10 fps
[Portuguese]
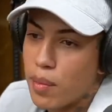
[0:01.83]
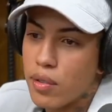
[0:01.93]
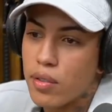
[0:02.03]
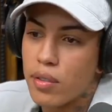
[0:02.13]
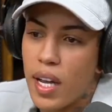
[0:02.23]
tá
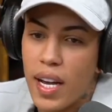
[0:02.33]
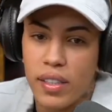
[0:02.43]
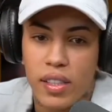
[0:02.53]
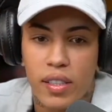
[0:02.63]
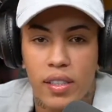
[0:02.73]
muito
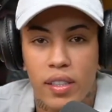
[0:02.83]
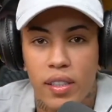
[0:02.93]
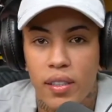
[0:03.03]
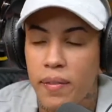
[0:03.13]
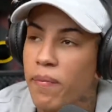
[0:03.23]
light
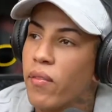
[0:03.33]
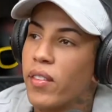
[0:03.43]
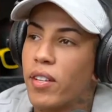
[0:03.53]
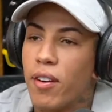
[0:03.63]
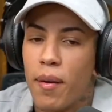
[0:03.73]
aqui.
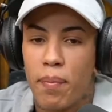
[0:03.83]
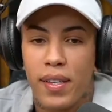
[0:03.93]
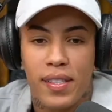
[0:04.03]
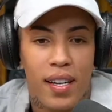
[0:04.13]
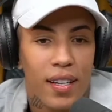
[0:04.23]
Então,
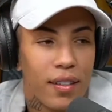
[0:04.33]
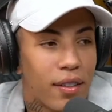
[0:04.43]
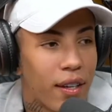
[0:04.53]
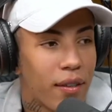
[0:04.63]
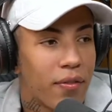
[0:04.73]
rapaziada,
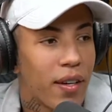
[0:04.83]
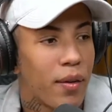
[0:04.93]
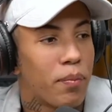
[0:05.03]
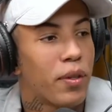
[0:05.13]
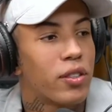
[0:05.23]
eu quero
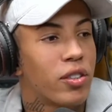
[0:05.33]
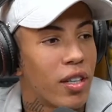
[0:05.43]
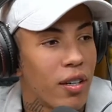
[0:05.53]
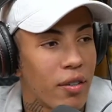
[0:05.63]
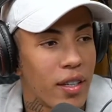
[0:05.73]
falar, posso
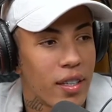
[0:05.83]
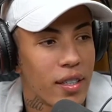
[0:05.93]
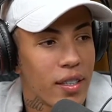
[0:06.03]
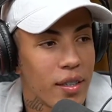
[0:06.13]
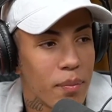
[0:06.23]
xingar alguém
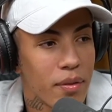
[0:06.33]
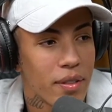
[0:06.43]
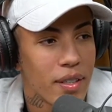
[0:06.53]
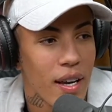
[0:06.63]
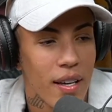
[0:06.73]
aqui?
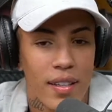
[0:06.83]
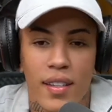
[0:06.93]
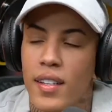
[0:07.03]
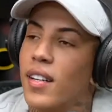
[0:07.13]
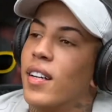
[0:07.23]
Pode, tá?
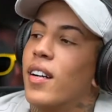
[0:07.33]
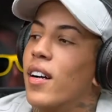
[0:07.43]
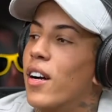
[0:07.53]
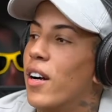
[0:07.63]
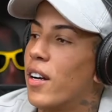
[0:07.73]
pode.
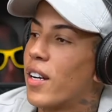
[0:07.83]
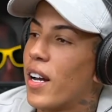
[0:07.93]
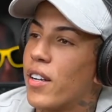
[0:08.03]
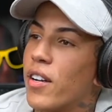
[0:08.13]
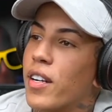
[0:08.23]
Ó,
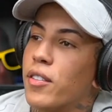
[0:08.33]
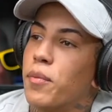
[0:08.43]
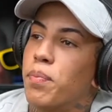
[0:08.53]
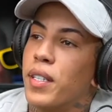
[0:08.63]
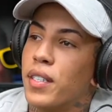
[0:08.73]
carioca
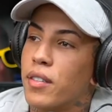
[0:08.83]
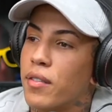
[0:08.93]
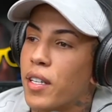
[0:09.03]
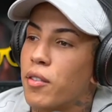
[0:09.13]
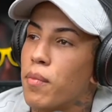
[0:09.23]
do
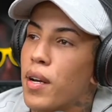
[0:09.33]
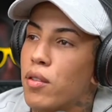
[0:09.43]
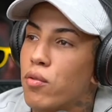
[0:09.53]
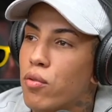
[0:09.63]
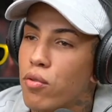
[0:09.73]
pânico vai
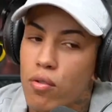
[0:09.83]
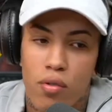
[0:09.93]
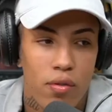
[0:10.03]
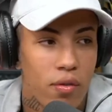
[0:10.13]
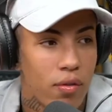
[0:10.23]
tomar no cu.
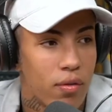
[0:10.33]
